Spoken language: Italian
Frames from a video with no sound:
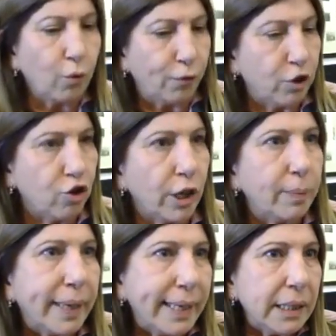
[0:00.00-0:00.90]

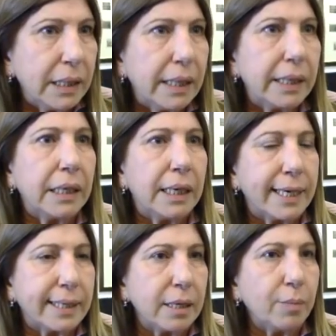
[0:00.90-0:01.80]
ufficialmente
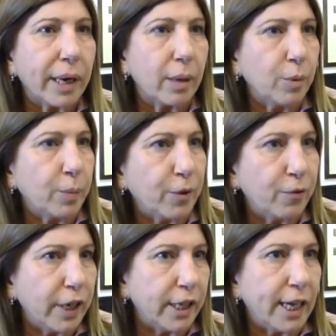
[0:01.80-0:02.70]
la stima che mi
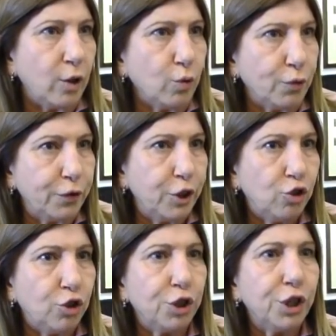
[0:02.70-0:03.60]
perviene dagli
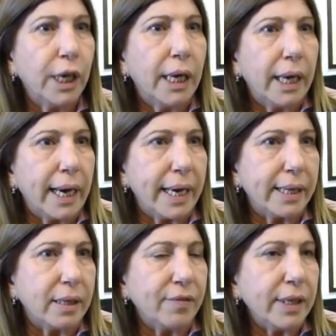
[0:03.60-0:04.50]
uffici
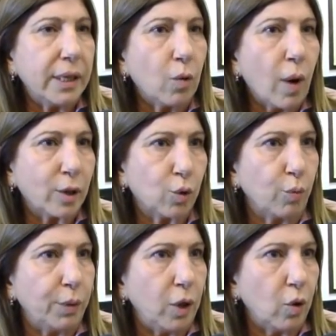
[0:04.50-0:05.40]
è di
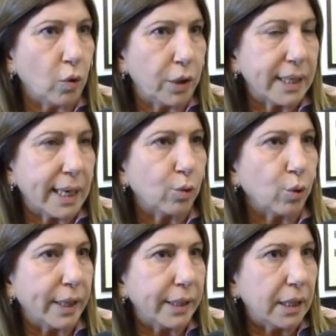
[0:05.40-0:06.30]
24 milioni
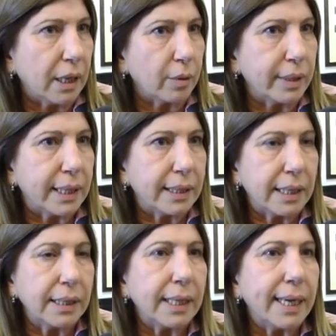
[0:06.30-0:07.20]
scaturenti da questa
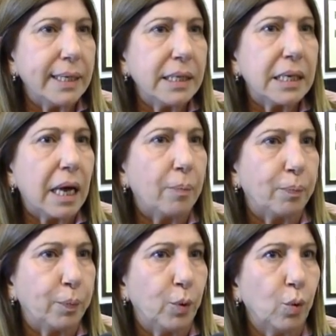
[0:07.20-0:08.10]
sentenza
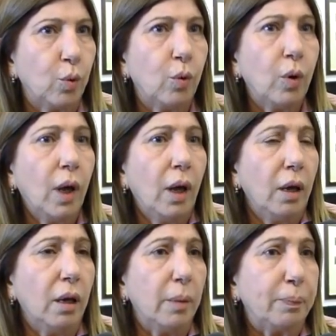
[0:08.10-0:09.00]
più
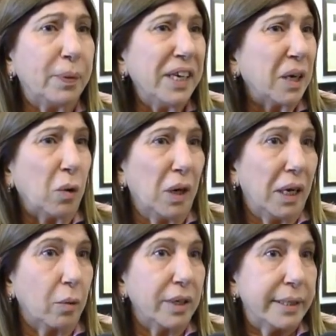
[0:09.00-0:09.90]
eh,
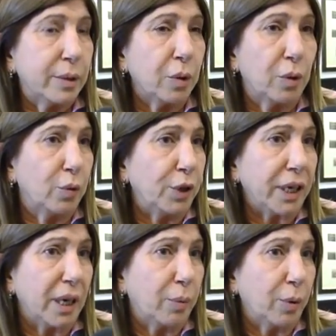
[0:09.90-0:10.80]
piccole questioni che